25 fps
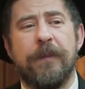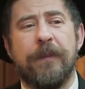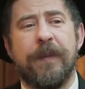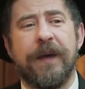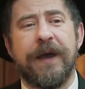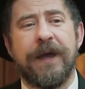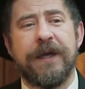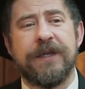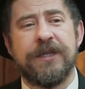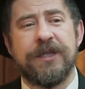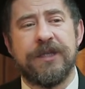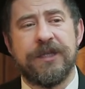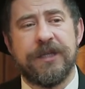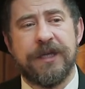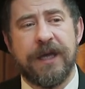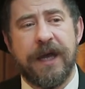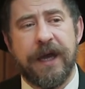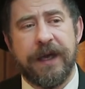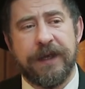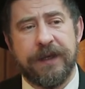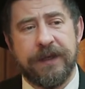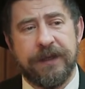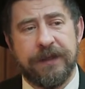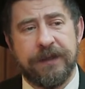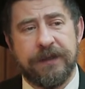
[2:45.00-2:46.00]

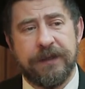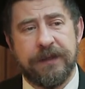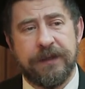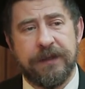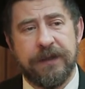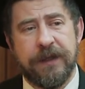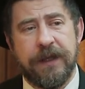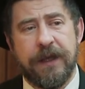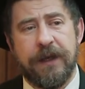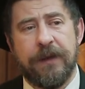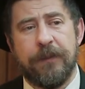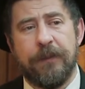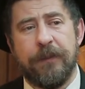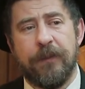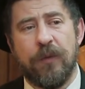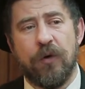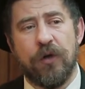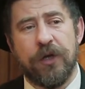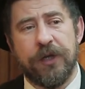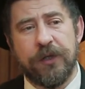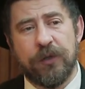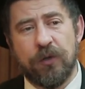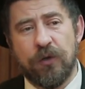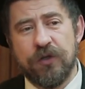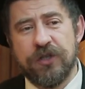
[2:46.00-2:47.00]
прощает –
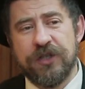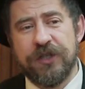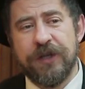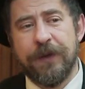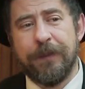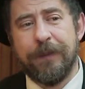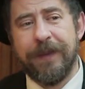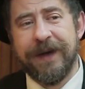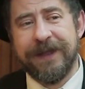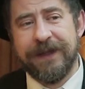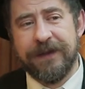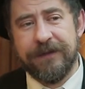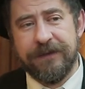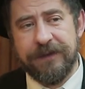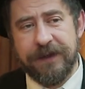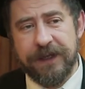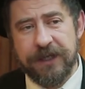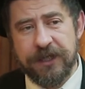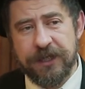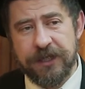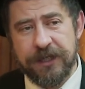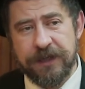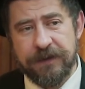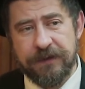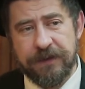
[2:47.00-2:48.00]
более точно,
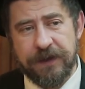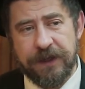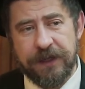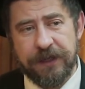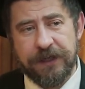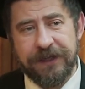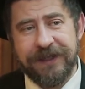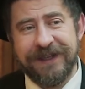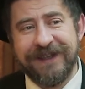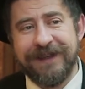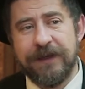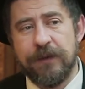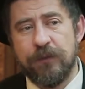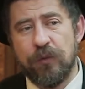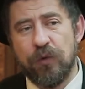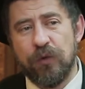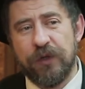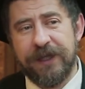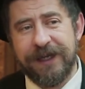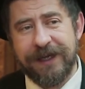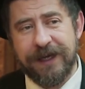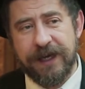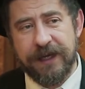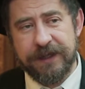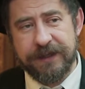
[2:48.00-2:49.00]
подвешивает ему
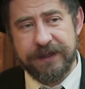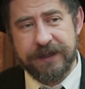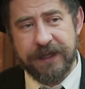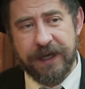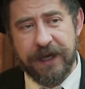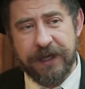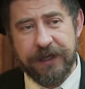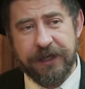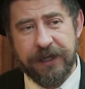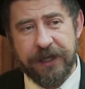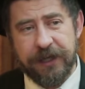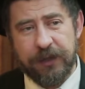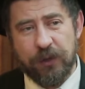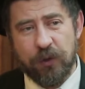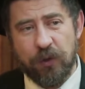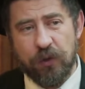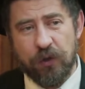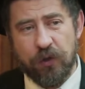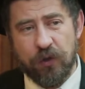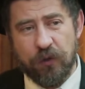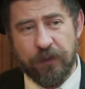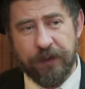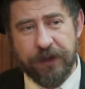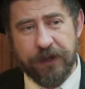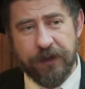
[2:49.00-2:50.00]
наказание до
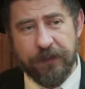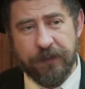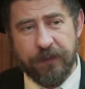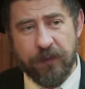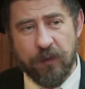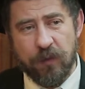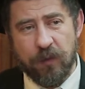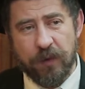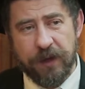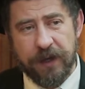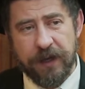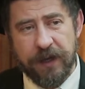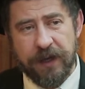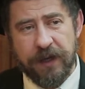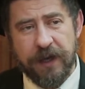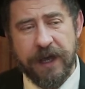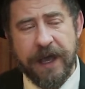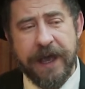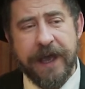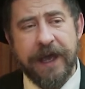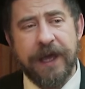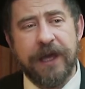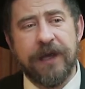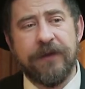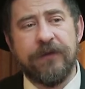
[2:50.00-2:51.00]
Йом-Кипура.
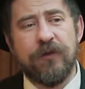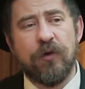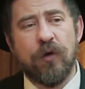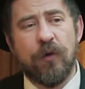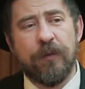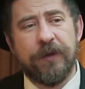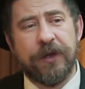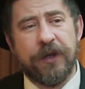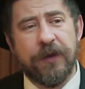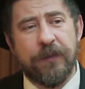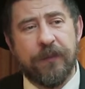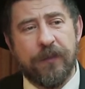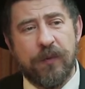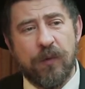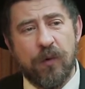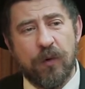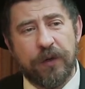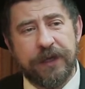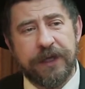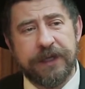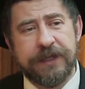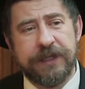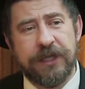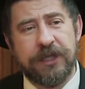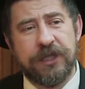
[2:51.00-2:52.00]
И в Йом-Кипур,
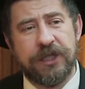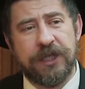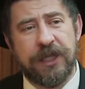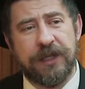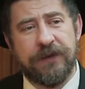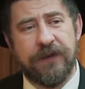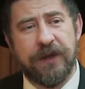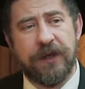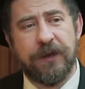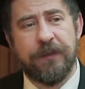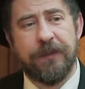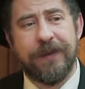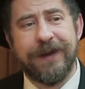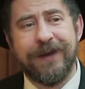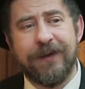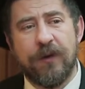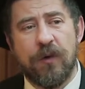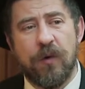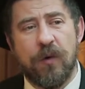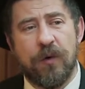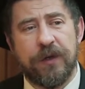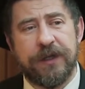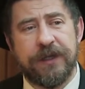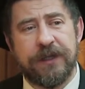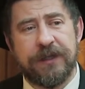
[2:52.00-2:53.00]
если человек
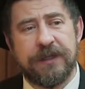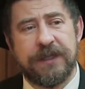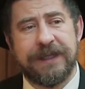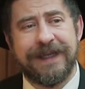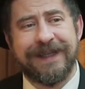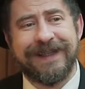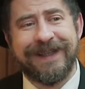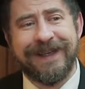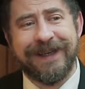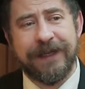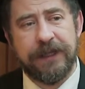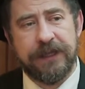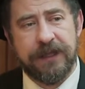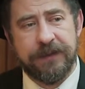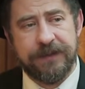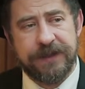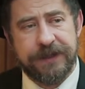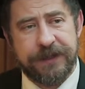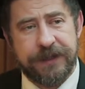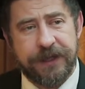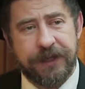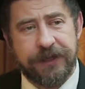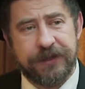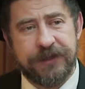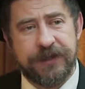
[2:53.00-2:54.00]
приходит с открытым
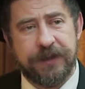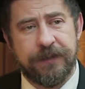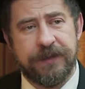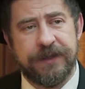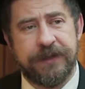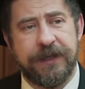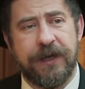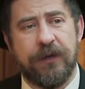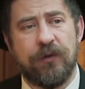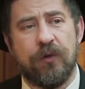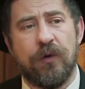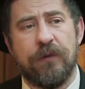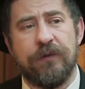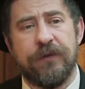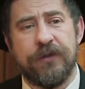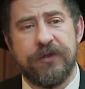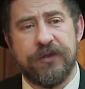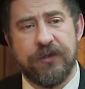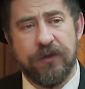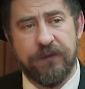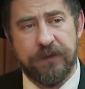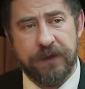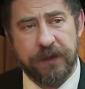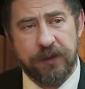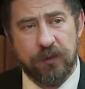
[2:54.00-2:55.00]
сердцем и с
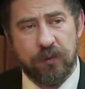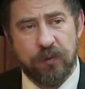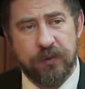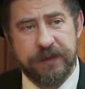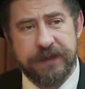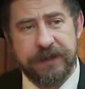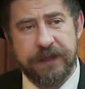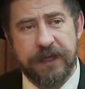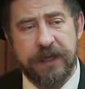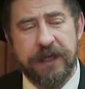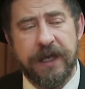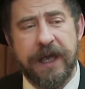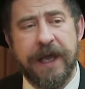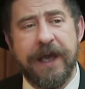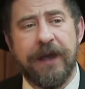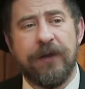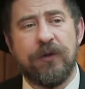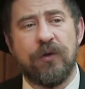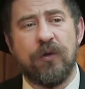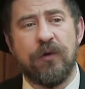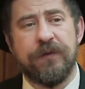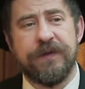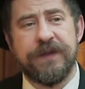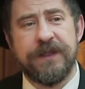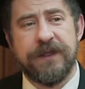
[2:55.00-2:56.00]
готовностью вернуться,
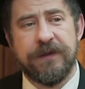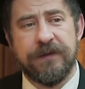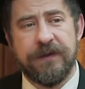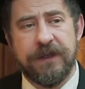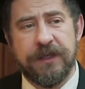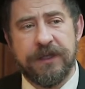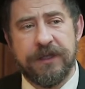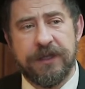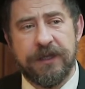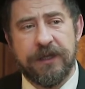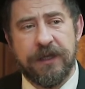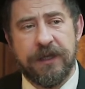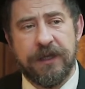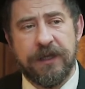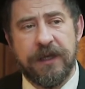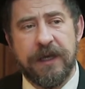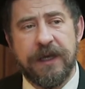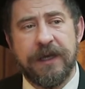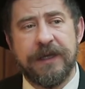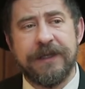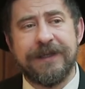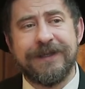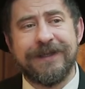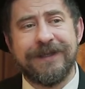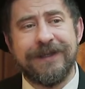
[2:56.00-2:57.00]
то Всевышний
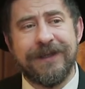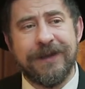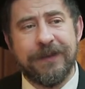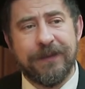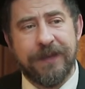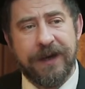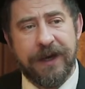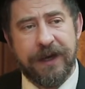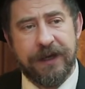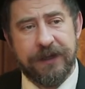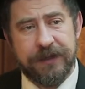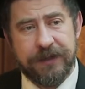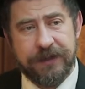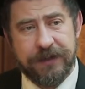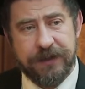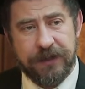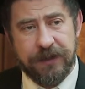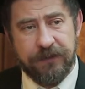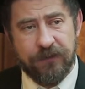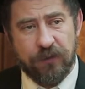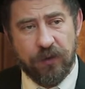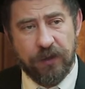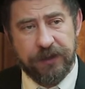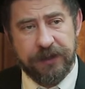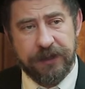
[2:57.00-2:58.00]
снимает с
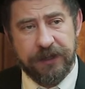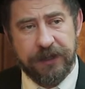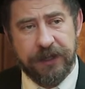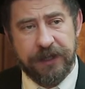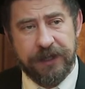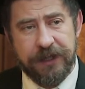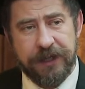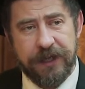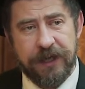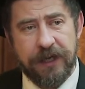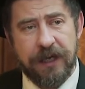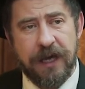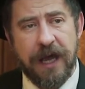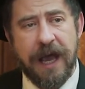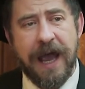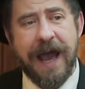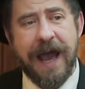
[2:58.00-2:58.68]
него этот грех,